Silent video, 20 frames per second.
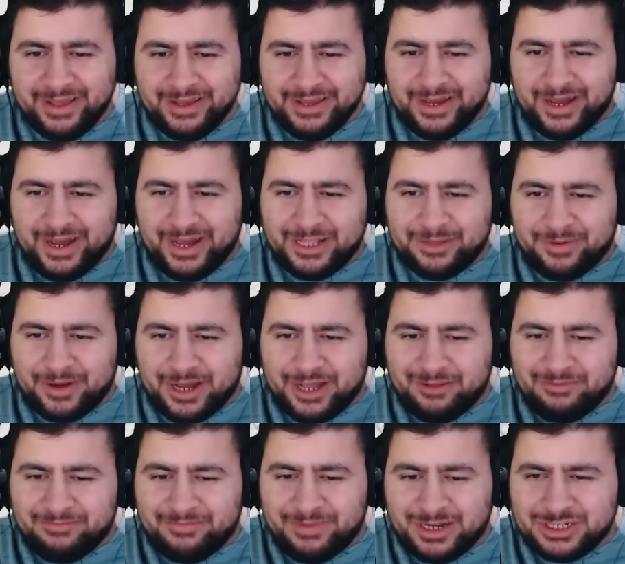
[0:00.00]
Hadi
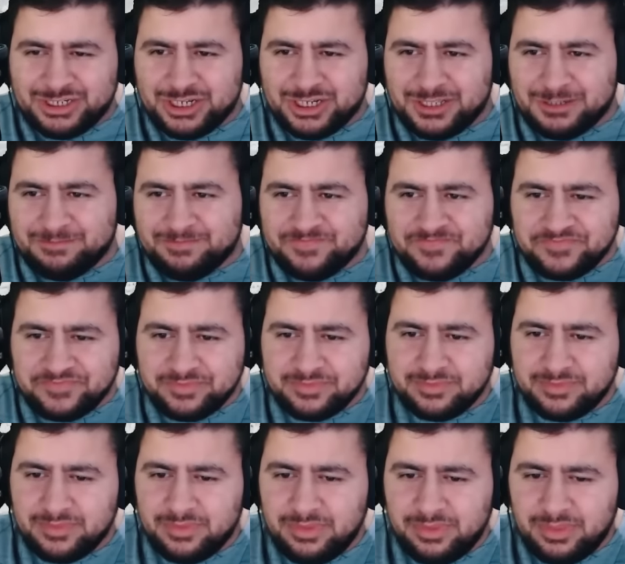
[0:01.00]
bakalım başlayalım.
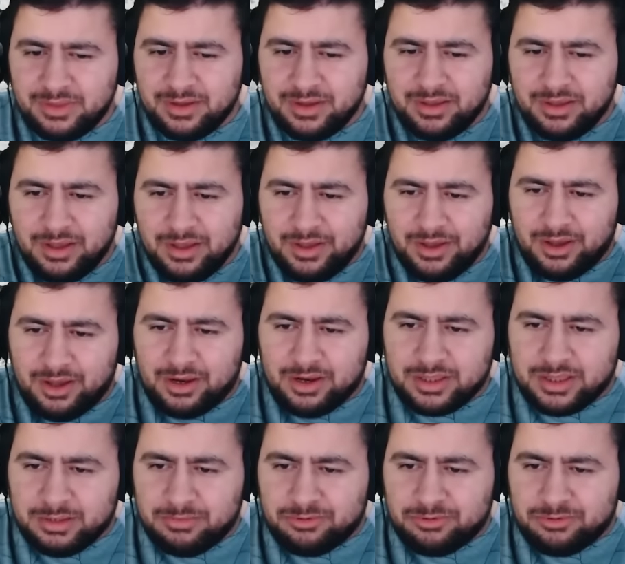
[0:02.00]
Allah'tan